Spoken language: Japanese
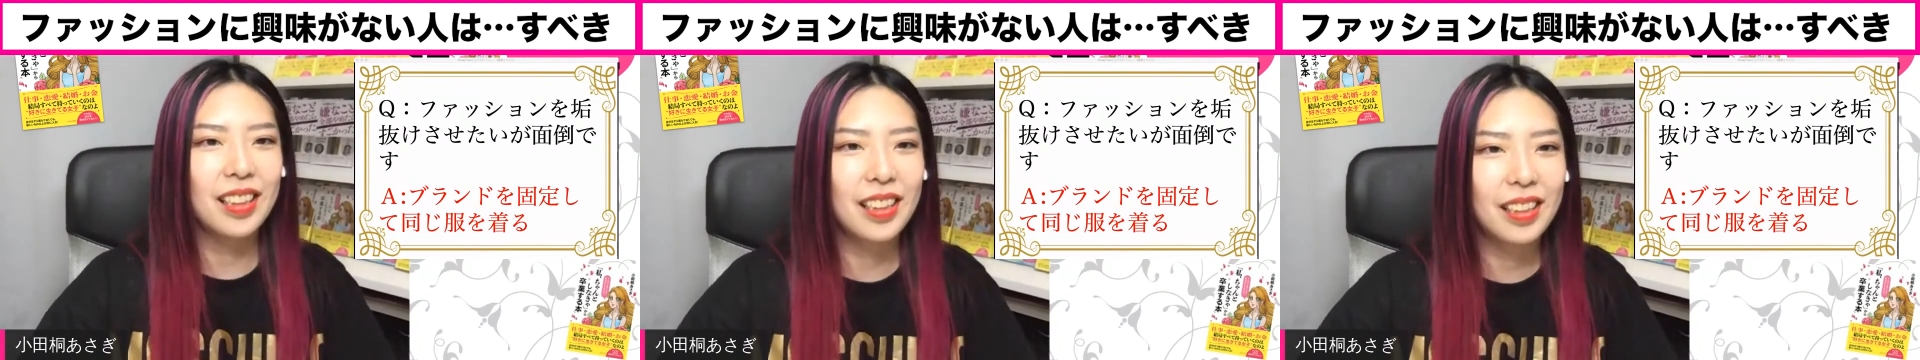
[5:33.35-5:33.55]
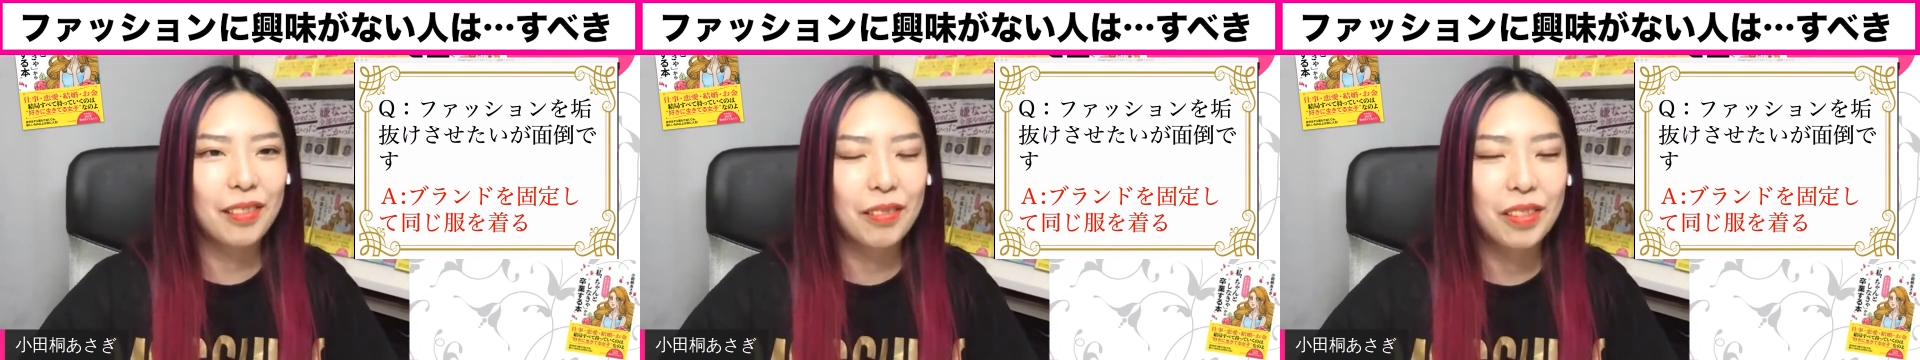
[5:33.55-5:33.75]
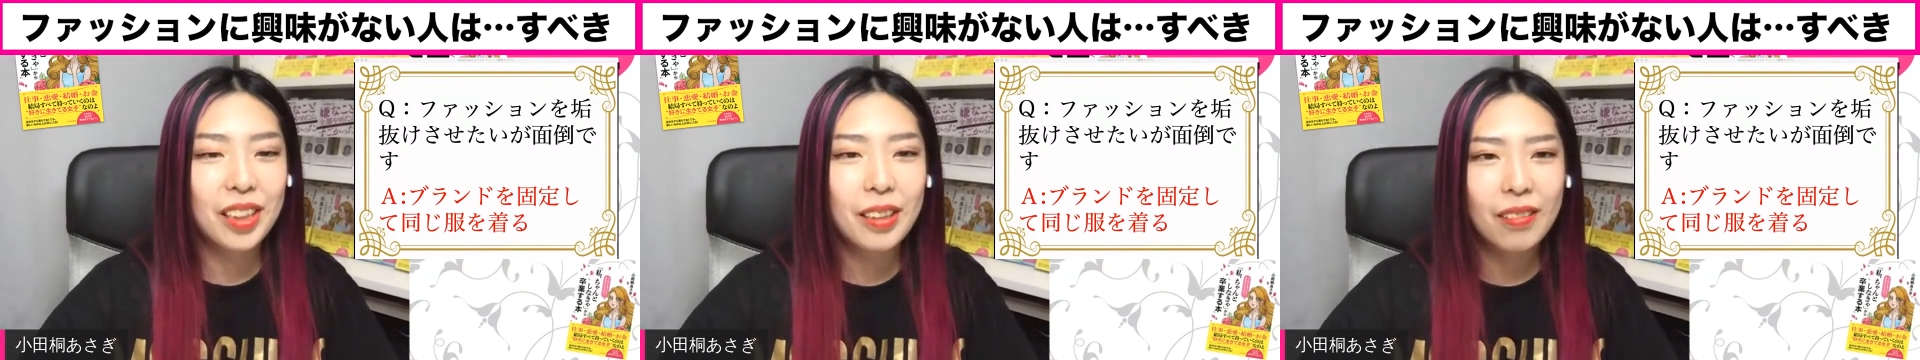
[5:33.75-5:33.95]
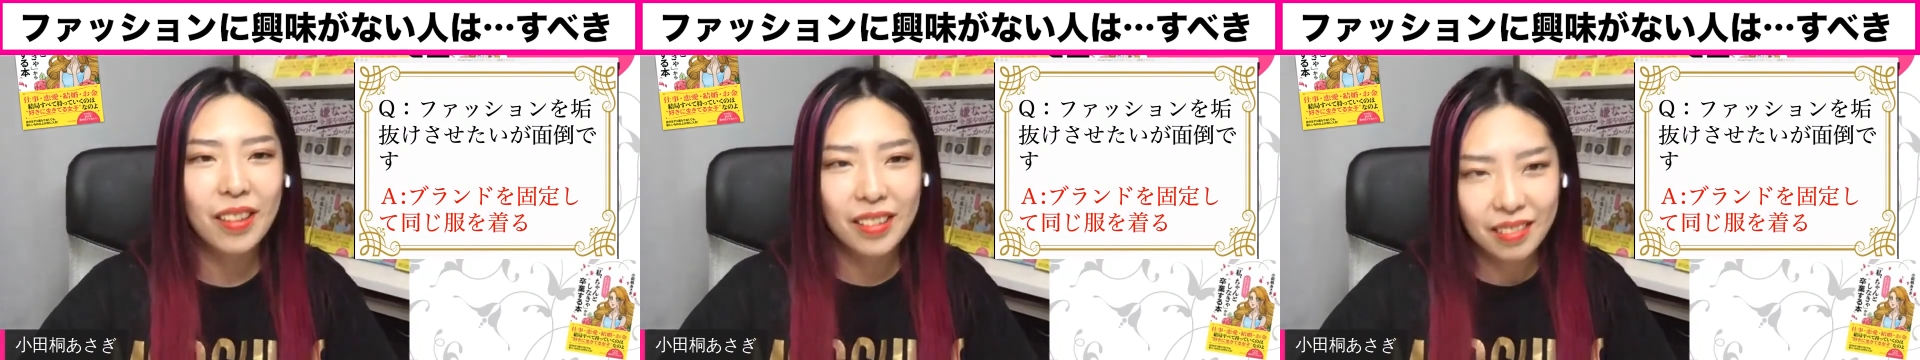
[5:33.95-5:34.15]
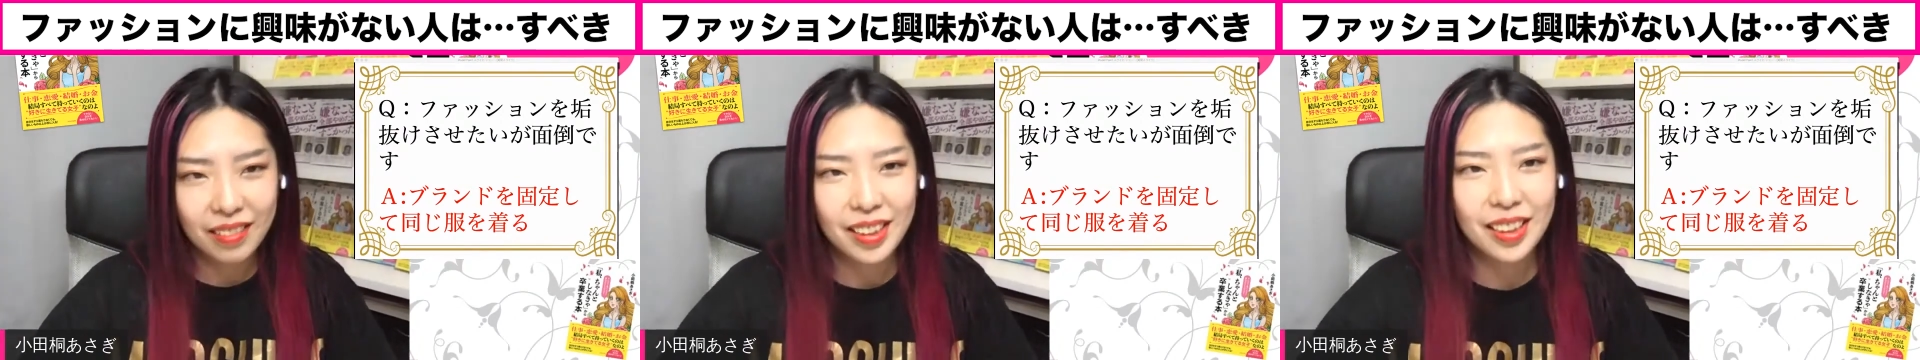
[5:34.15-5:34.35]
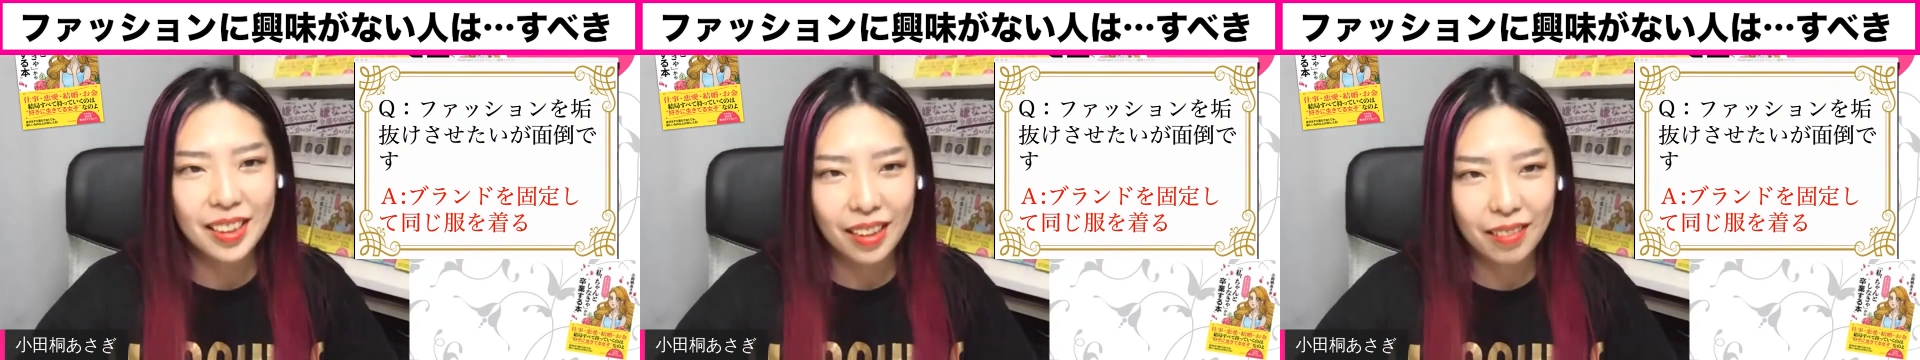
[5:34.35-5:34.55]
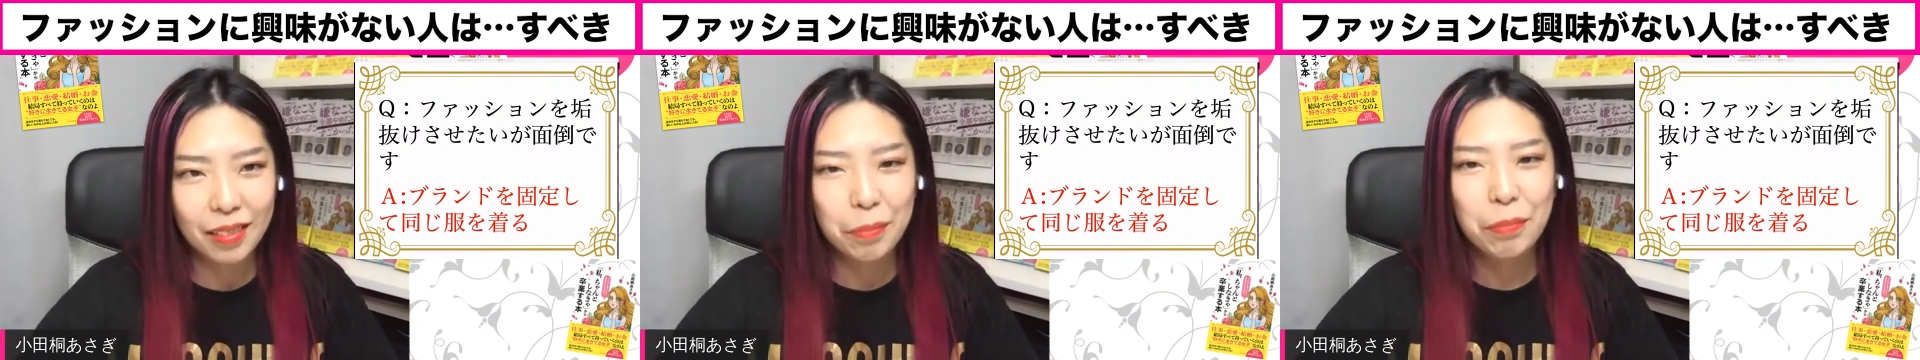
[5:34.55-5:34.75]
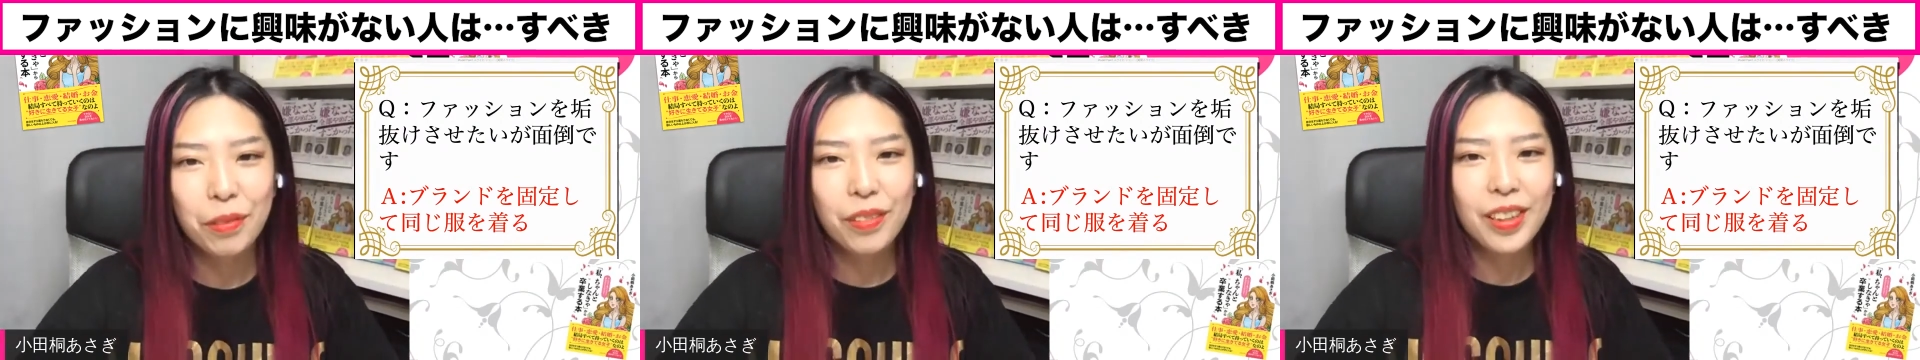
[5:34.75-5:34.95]
らっていうのは一個あるんですけど、
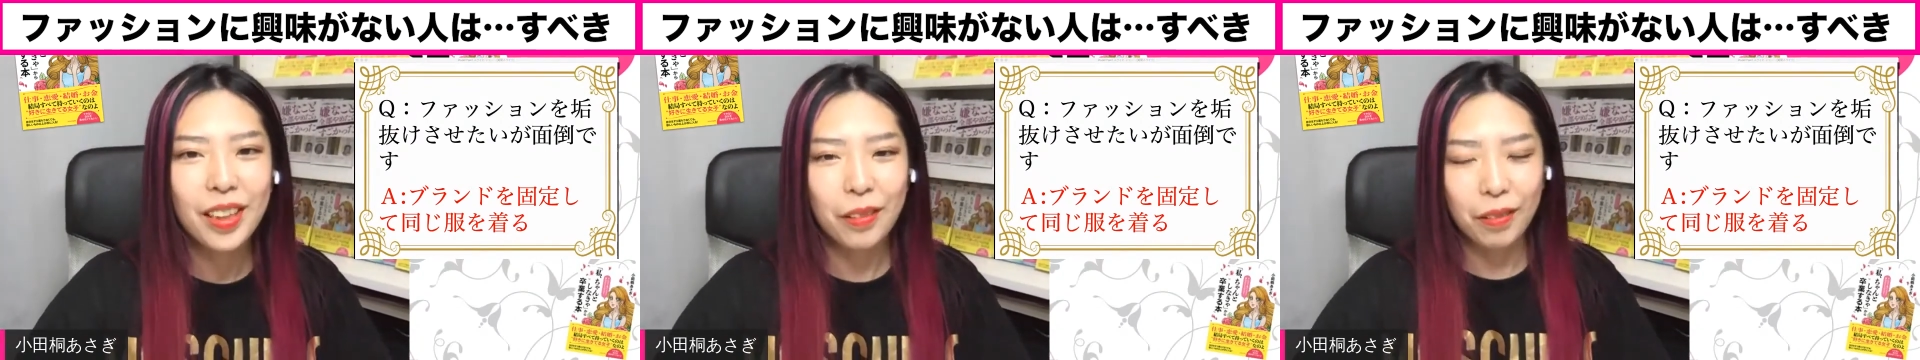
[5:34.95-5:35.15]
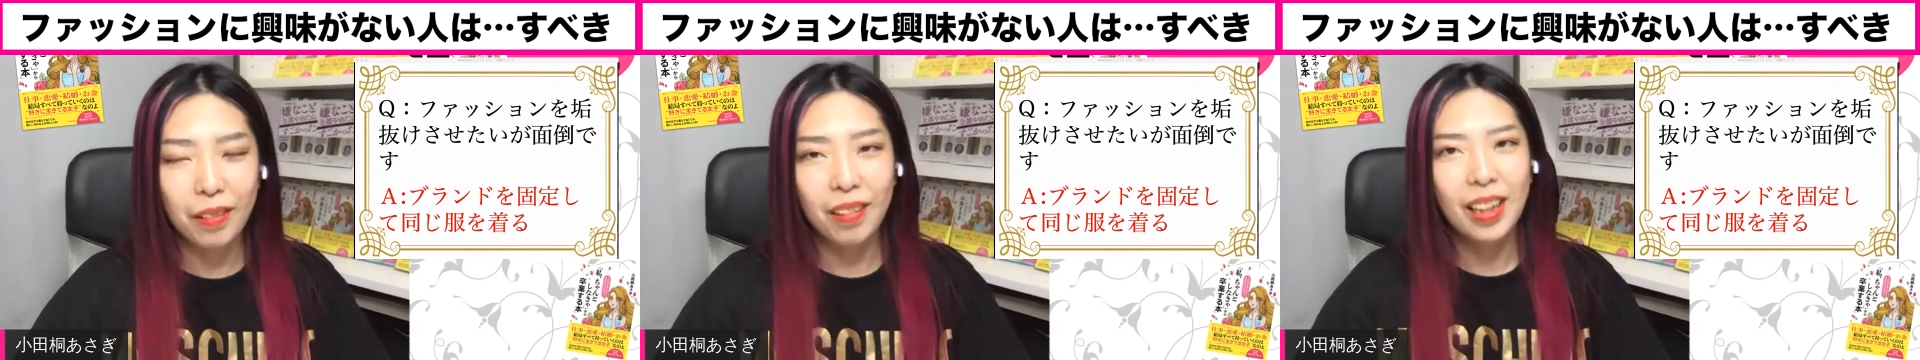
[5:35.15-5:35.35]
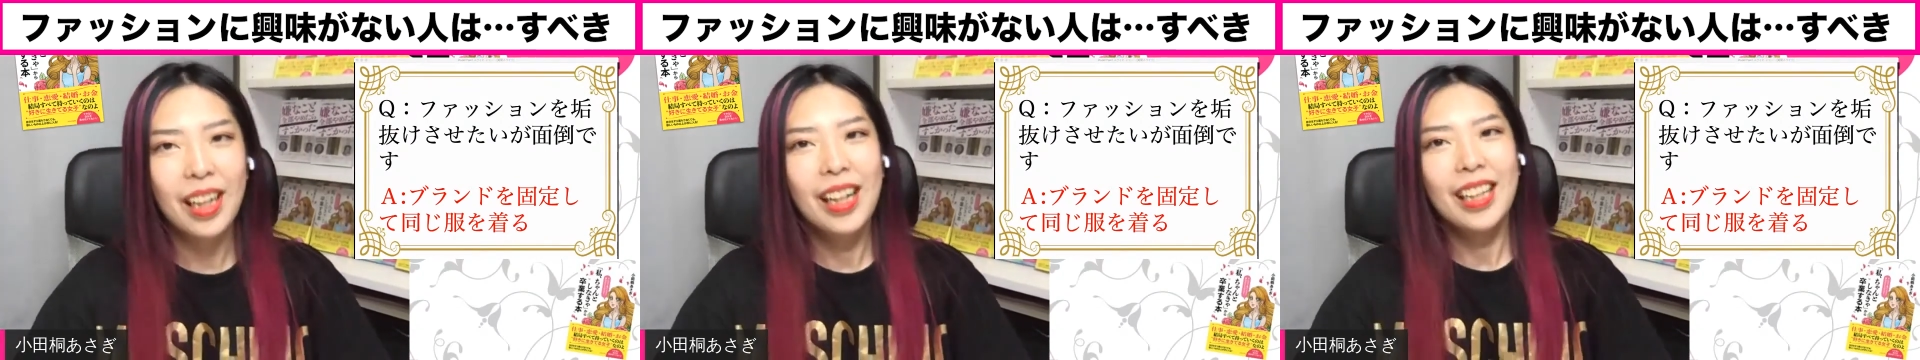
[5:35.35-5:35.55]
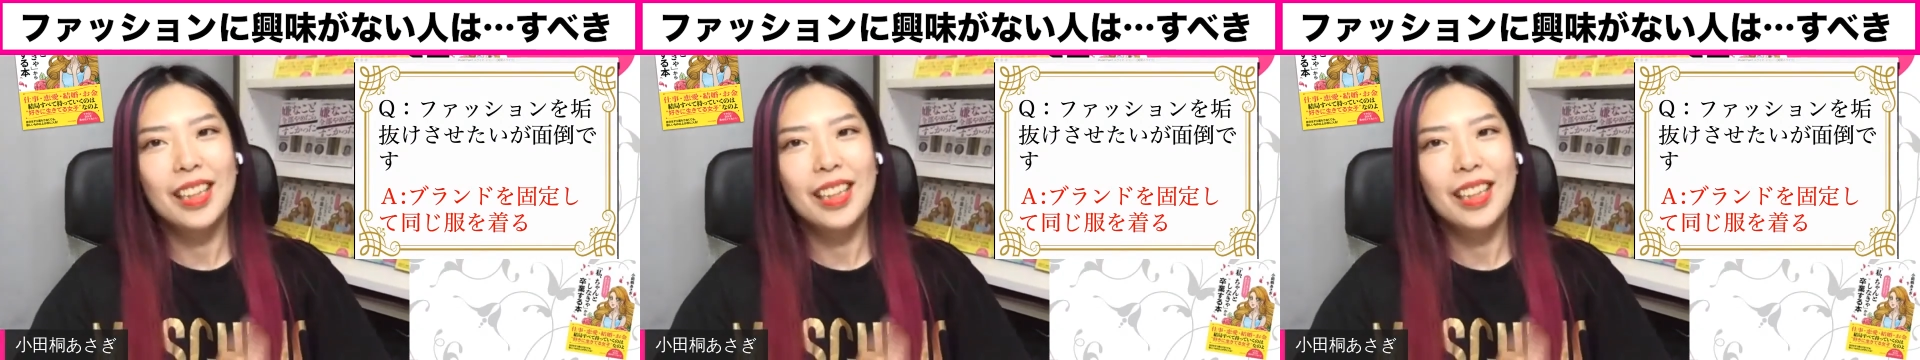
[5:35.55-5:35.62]
でももう一個、